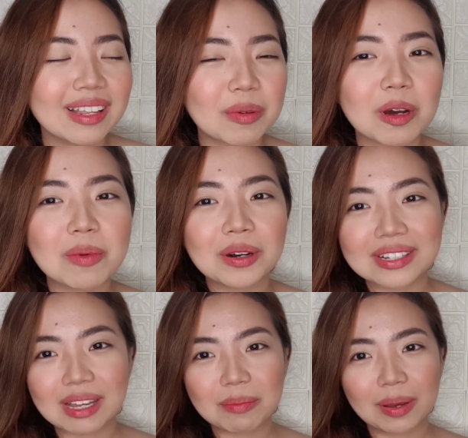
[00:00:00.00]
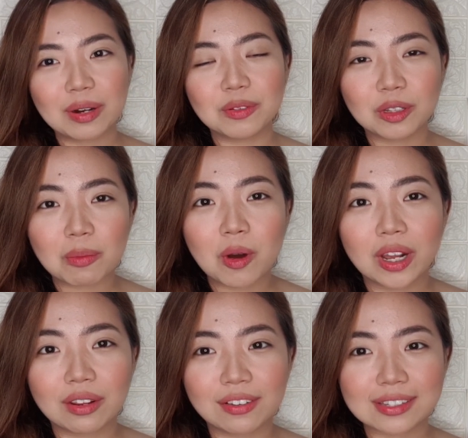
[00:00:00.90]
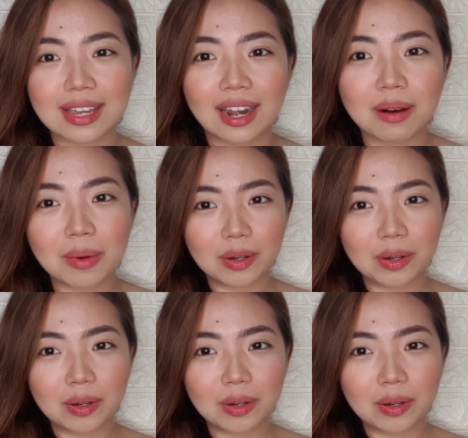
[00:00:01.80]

Tapi aku baru kesampaian untuk mau nge-review sekarang.